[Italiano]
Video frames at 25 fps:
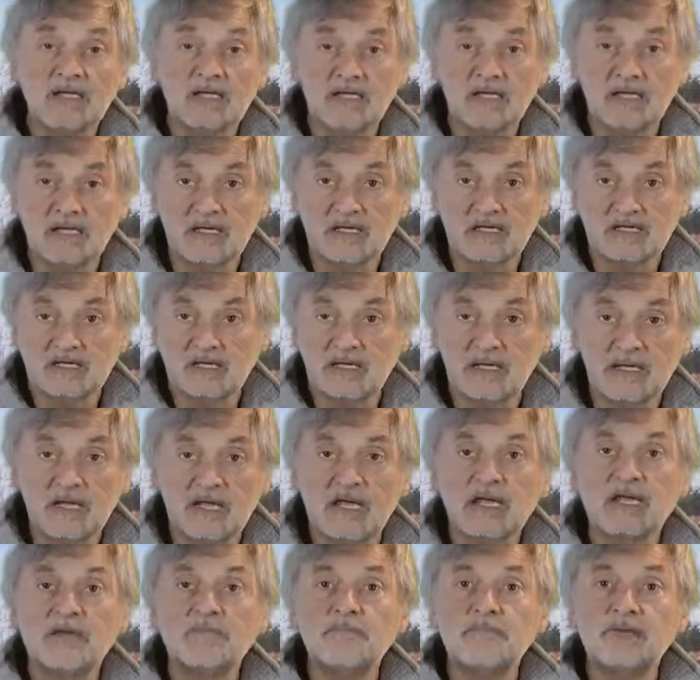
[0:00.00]
eh,
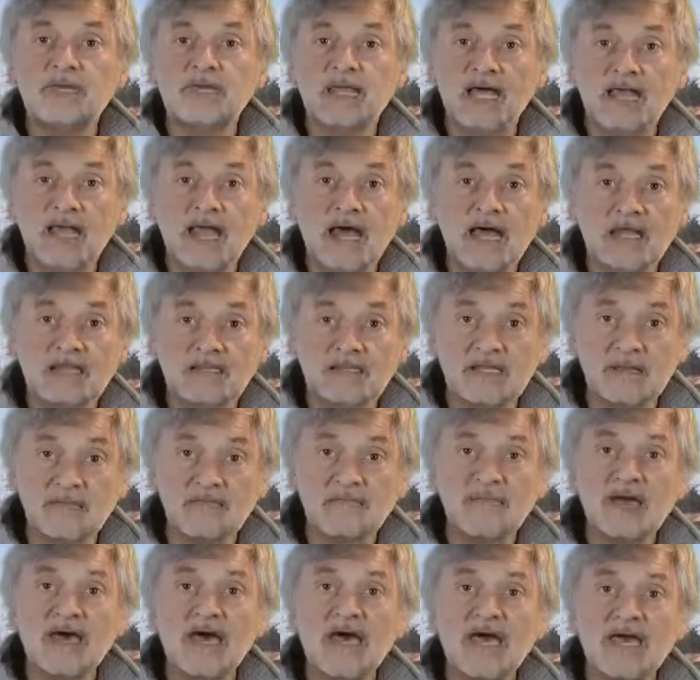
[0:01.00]
della pedalata,
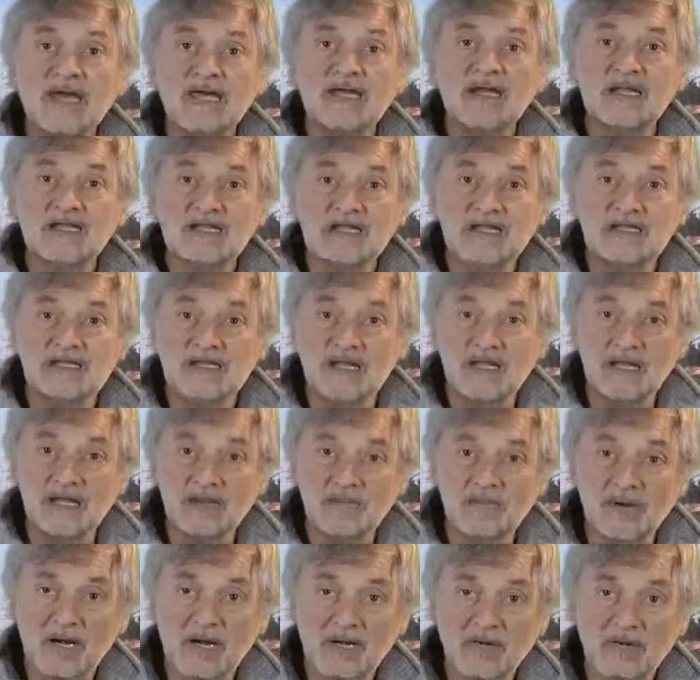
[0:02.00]
ma è gradita
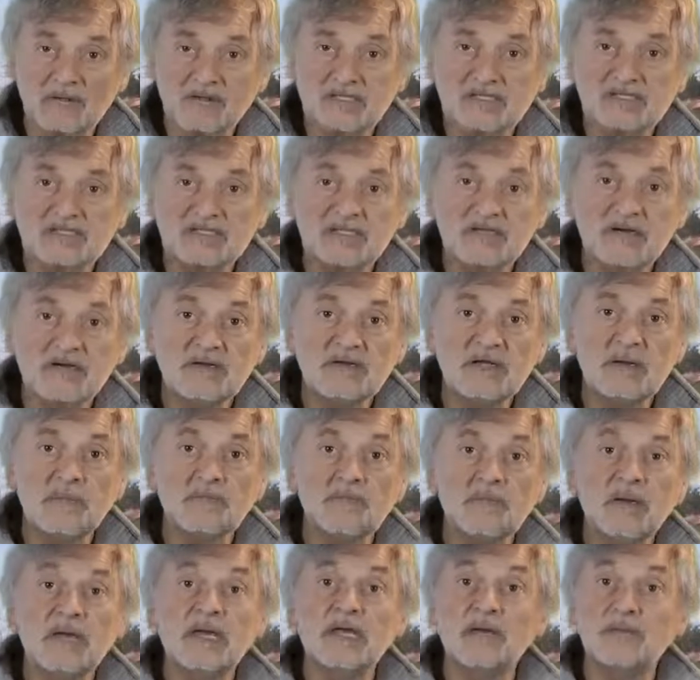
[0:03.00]
la prenotazione
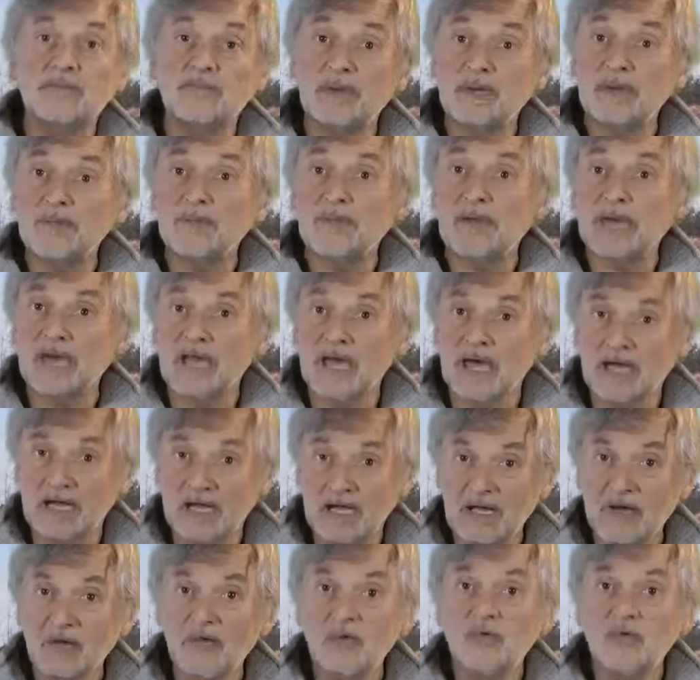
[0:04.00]
per preparare